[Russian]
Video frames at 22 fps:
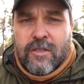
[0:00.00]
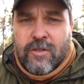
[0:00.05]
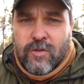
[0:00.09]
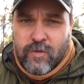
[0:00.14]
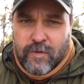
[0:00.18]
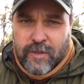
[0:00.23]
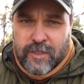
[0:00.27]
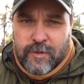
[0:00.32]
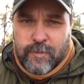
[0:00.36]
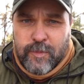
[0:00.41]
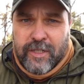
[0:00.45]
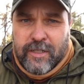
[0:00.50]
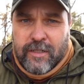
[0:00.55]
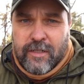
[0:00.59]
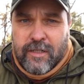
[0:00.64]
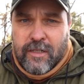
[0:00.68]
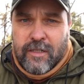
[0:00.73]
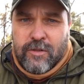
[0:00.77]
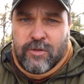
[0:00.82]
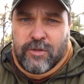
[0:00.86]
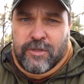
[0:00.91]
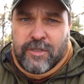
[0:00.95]
У вас
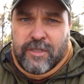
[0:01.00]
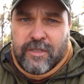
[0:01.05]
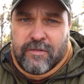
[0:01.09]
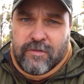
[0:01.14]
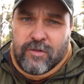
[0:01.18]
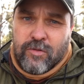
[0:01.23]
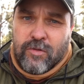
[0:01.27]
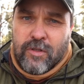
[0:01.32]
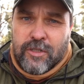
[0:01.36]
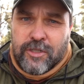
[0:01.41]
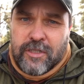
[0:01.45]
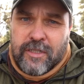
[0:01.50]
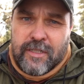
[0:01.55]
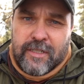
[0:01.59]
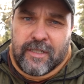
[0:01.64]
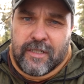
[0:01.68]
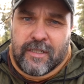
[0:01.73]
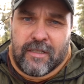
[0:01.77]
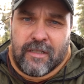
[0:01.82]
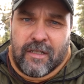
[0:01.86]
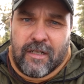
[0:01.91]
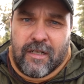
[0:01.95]
приехали гости, вы уложили
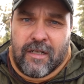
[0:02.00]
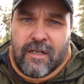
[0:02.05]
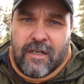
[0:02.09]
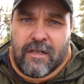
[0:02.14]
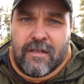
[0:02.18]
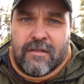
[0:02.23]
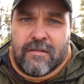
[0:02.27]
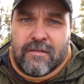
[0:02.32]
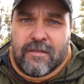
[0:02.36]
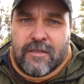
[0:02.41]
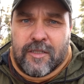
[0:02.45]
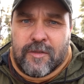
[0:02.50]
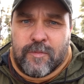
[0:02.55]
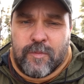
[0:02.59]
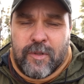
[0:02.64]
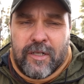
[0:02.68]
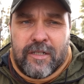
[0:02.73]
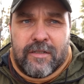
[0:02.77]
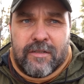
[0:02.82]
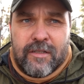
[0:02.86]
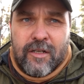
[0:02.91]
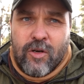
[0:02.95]
их на, спаль...